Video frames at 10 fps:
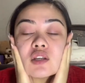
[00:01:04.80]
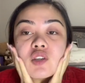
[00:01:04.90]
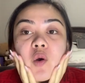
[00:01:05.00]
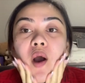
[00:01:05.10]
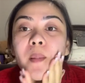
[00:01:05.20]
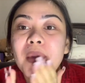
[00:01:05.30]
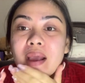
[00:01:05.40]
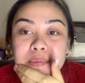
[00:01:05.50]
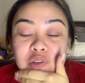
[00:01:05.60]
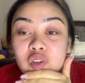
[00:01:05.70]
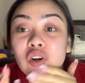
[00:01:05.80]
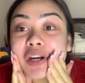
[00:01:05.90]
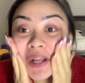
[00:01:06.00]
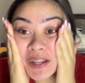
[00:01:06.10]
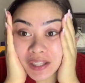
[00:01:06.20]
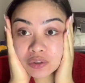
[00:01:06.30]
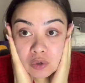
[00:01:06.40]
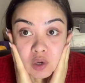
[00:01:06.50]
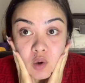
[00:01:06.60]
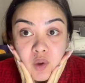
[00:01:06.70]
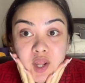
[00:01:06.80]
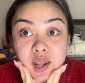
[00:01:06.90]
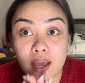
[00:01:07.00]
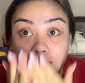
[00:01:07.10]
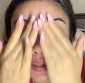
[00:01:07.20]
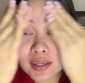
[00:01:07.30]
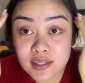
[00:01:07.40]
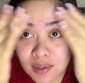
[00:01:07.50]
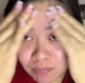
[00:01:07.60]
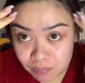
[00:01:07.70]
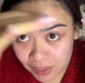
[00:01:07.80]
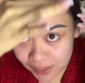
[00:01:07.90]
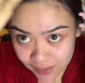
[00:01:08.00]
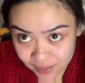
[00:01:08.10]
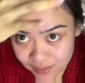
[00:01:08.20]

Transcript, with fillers: So, ang makeup tutorial na to, gawin nating simple.